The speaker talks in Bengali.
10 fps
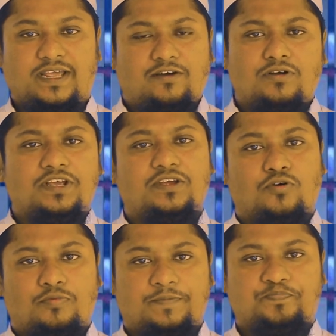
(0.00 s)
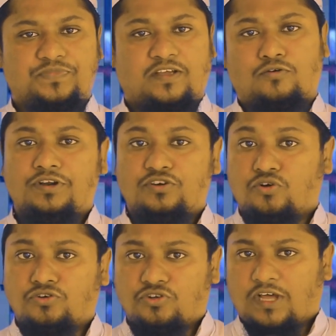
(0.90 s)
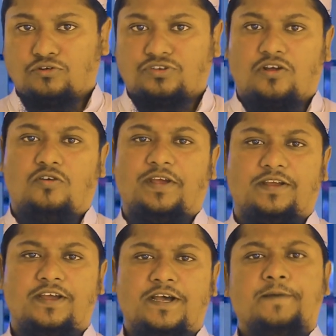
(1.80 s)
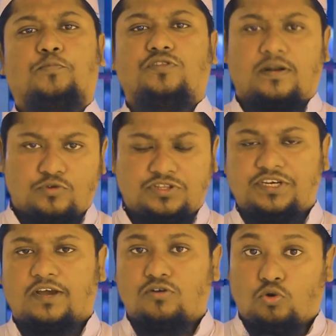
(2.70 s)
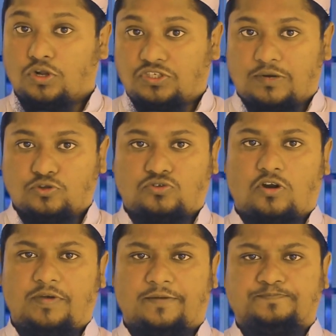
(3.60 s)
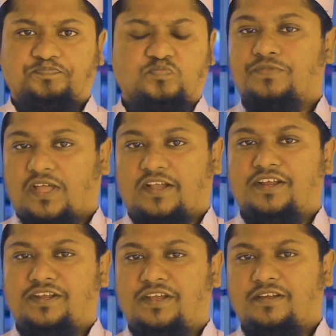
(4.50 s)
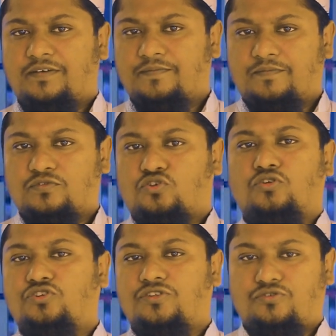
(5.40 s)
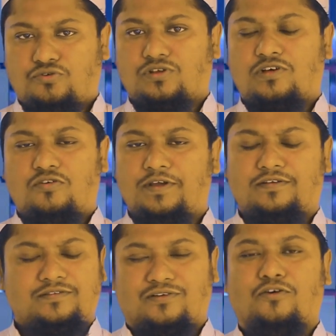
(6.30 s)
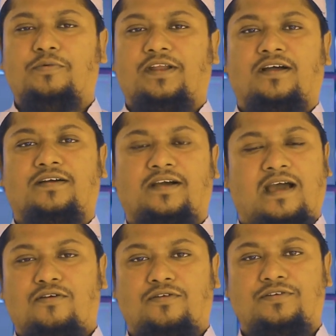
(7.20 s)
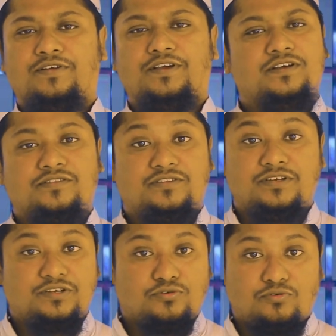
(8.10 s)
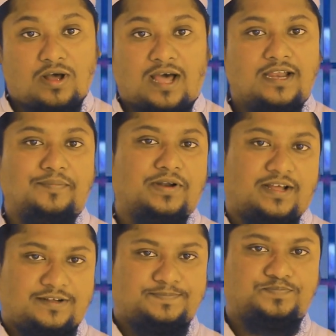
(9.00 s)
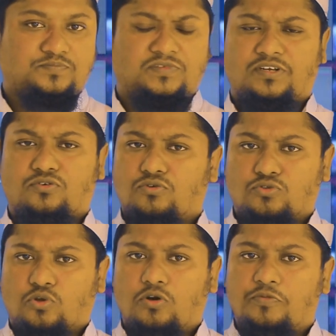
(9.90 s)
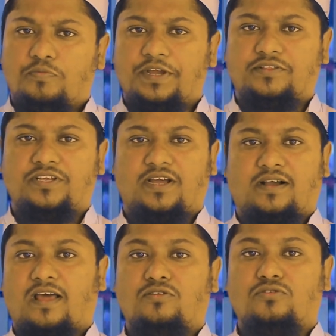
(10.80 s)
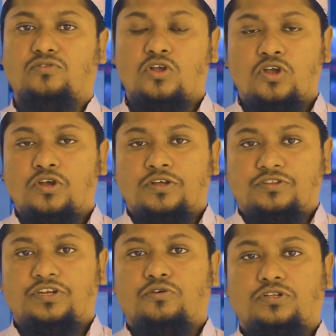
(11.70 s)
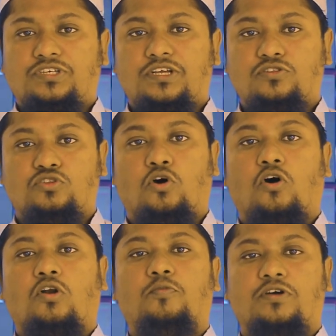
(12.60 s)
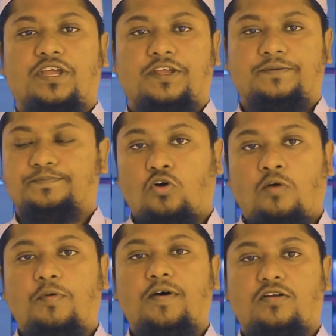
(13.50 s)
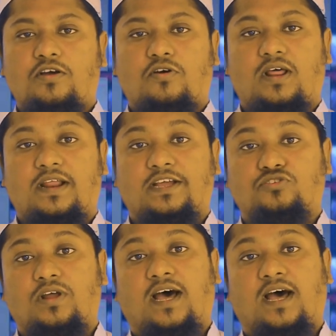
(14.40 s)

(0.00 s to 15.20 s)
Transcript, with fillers: এখন কি করবে এখন কি সংসদে আলোচনা হবে প্রধানমন্ত্রীকে এখন লজ্জাবোধ করবেন তাকে নিয়ে সংসদে কোনো কথা হবেন হবে না কারণ তিনি কোনো আলেম না তিনি কোনো ধর্মীয় ব্যক্তি না কারণ তিনি হচ্ছে ধর্মকে অবমাননা করার একজন